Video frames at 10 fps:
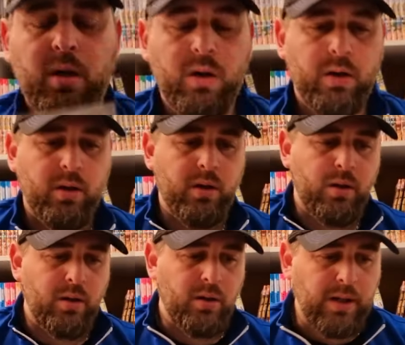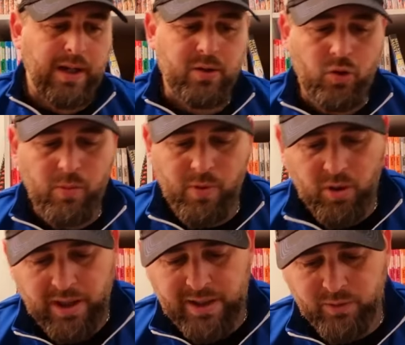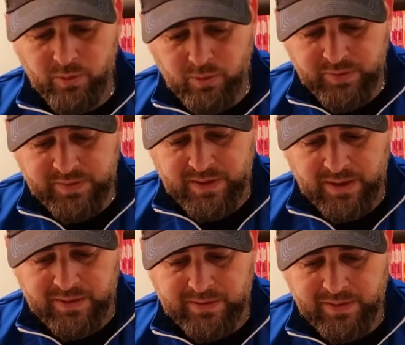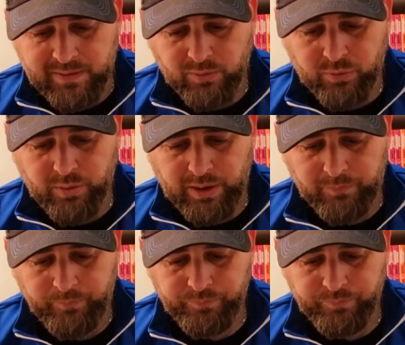euh, à comment Ayolos a quitté le sanctuaire.